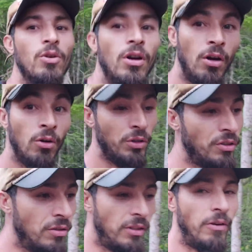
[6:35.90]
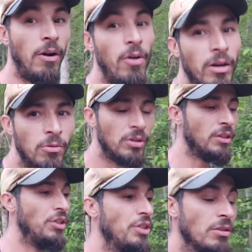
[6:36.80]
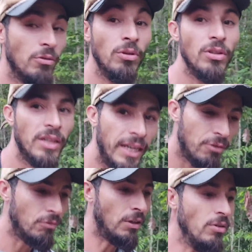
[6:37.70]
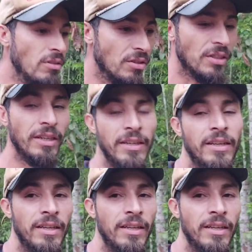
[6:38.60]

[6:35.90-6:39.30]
corre o risco de uma hora ou outra a gente encontrar aí com uma onça.